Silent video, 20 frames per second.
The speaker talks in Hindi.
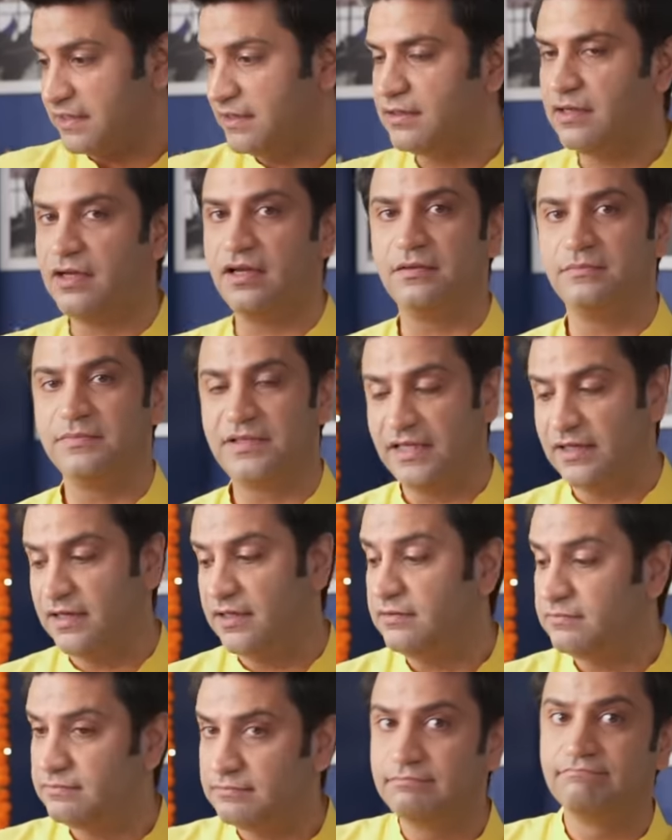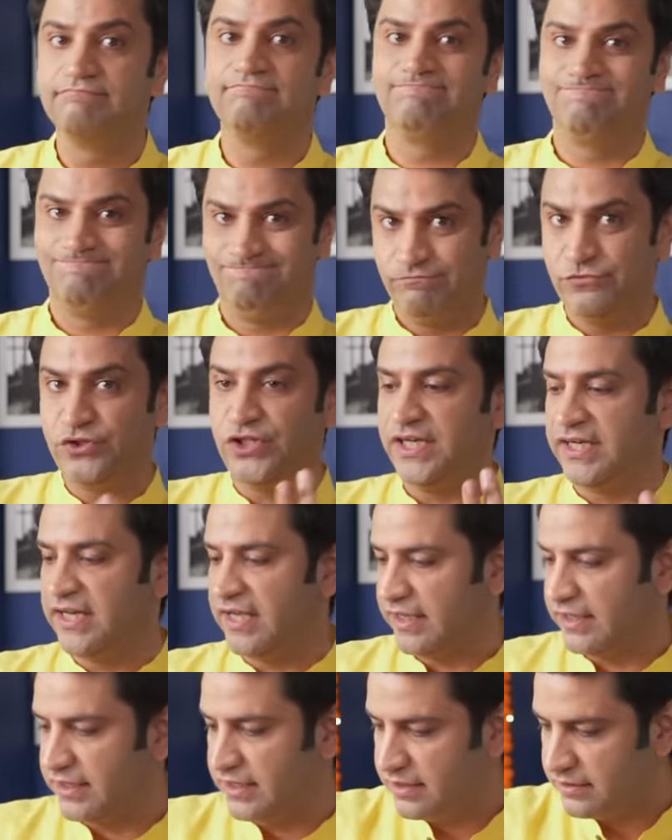है गर्म तेल है चीटें
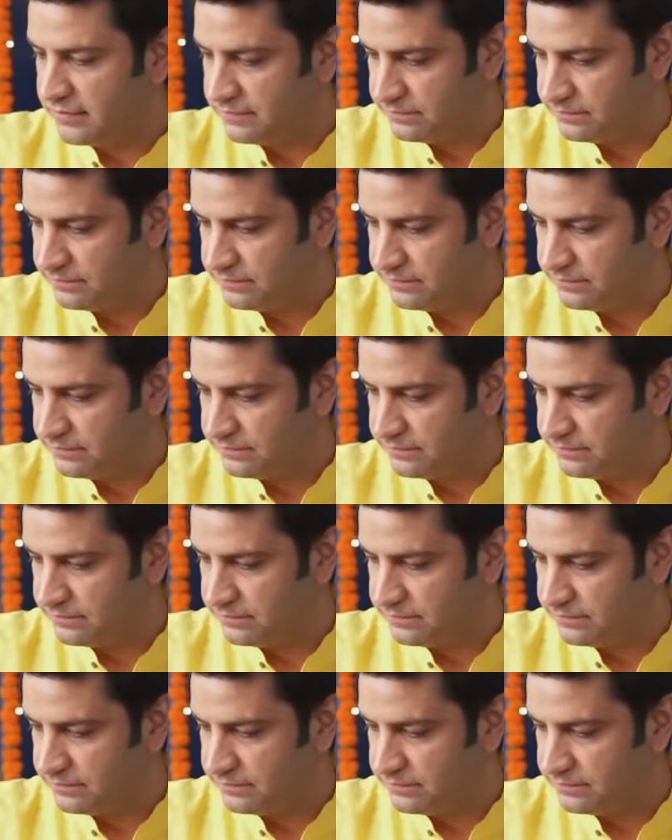आएंगी